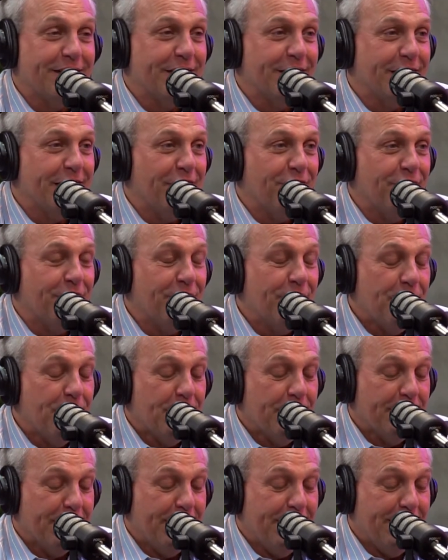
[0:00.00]
tava,
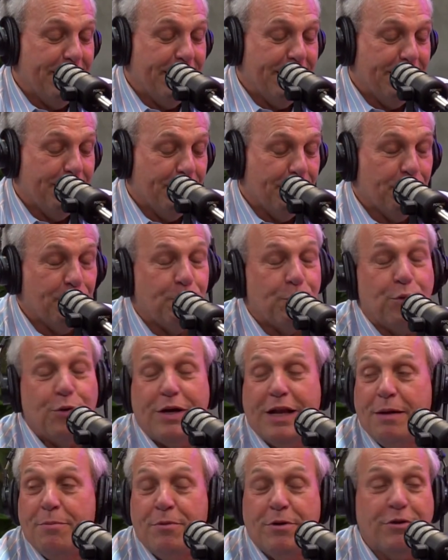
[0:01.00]
é,
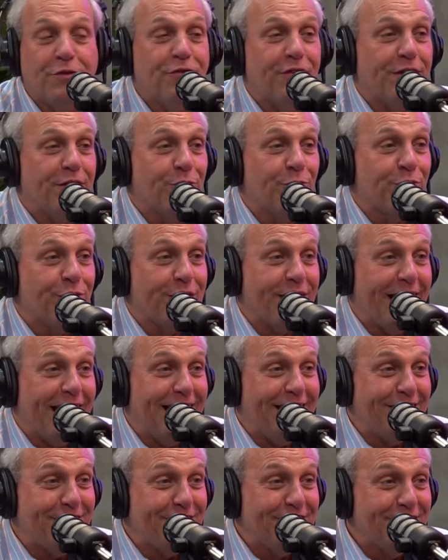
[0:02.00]
programando de fazer um
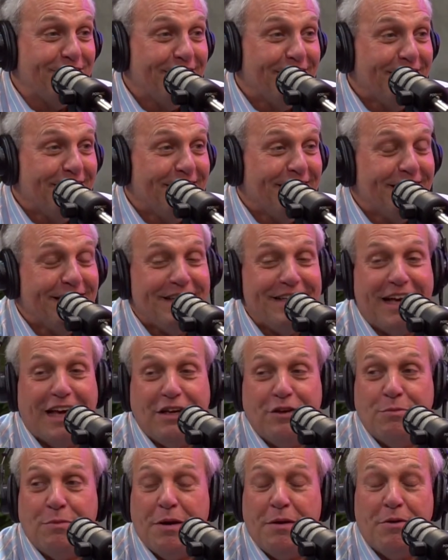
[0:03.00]
site, e
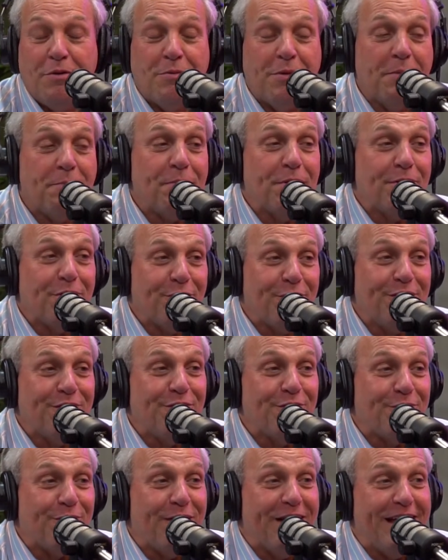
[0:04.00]
aí uma, uma pessoa
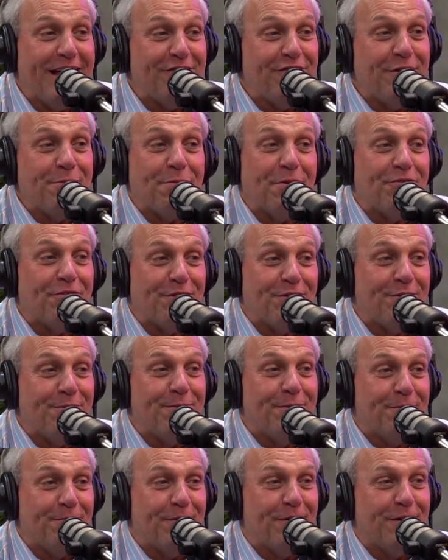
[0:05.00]
indicou a Evelyn para fazer,
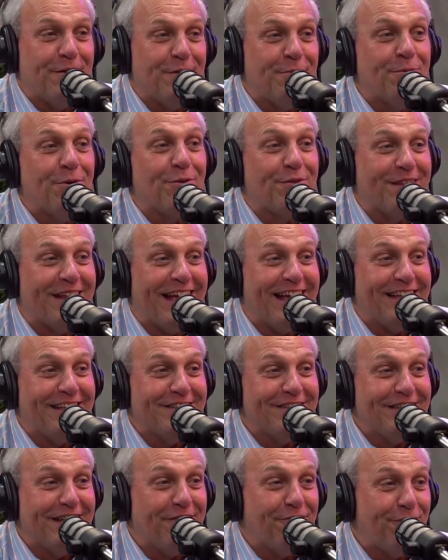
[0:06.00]
fazer o meu
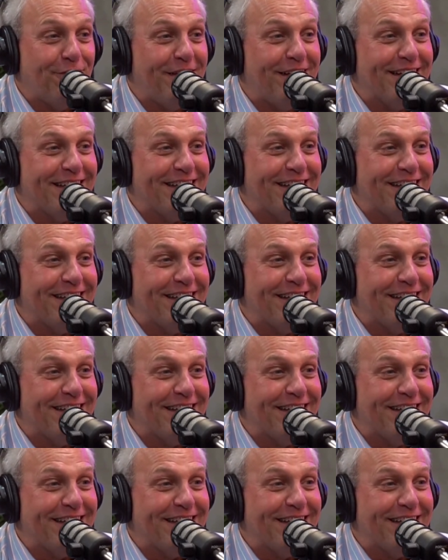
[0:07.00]
site. E eu foi... não é